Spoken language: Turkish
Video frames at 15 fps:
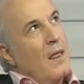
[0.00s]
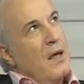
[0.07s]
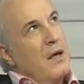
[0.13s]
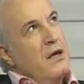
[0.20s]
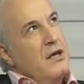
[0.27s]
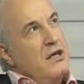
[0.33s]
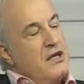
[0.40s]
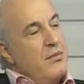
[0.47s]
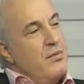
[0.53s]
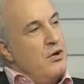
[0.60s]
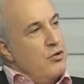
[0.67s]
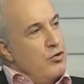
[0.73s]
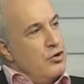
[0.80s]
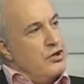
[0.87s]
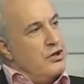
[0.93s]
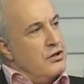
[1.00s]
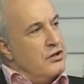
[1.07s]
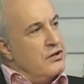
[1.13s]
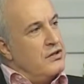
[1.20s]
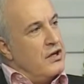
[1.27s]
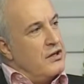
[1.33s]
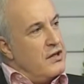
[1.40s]
2003 e,
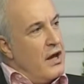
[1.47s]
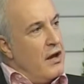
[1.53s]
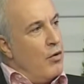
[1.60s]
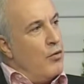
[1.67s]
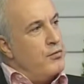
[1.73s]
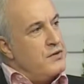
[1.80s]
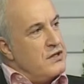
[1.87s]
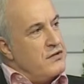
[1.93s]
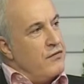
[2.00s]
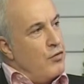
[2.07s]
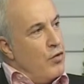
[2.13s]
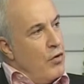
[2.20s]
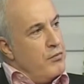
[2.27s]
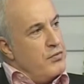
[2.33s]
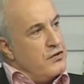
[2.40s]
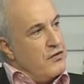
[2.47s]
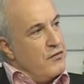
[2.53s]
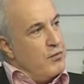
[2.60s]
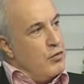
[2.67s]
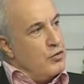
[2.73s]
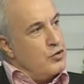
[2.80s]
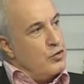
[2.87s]
yılında da obsesif
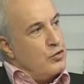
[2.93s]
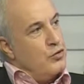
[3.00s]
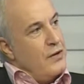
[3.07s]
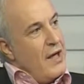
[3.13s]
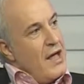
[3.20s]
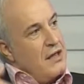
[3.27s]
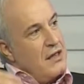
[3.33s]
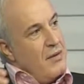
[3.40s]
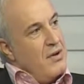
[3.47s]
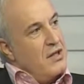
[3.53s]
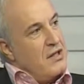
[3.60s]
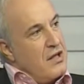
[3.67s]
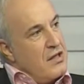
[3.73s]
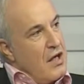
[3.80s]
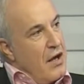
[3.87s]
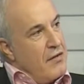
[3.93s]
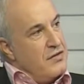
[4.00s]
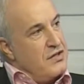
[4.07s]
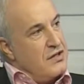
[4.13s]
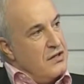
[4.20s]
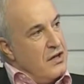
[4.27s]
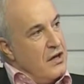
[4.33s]
kompulsif bozukluğun ekleme
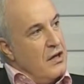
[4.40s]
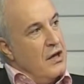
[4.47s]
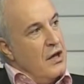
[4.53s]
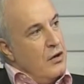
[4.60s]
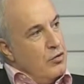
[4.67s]
tedavisini